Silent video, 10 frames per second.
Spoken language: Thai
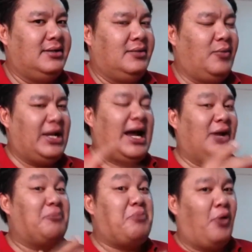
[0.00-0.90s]
เวลา
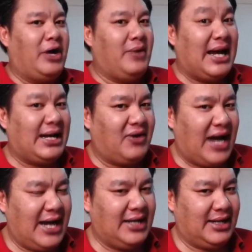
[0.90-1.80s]
เราป่วยเวลาเรา
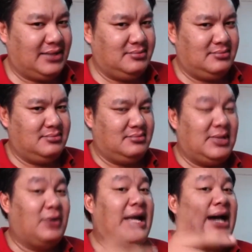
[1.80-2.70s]
ไข้เนี่ย
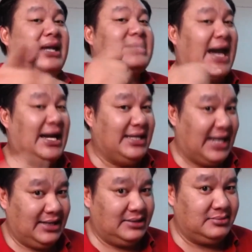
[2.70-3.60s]
เราอยากรักษาที่ไห
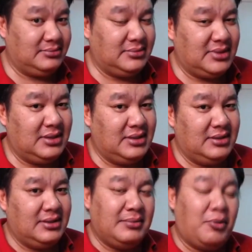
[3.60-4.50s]
น
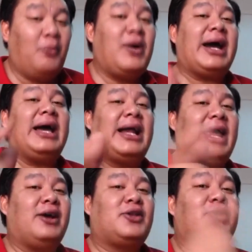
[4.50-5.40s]
ผมว่าใค
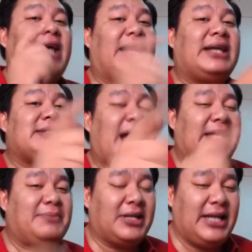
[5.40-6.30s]
รๆก็ต้องอยากรักษา
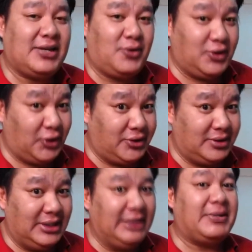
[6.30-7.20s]
ที่ประเทศของตน
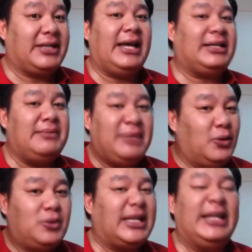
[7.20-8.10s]
หรือประเทศที่มัน
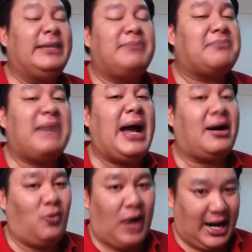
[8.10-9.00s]
ดูเจริญมา
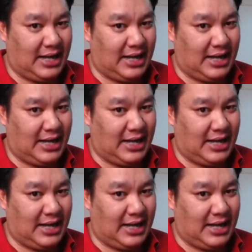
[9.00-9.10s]
กๆกว่า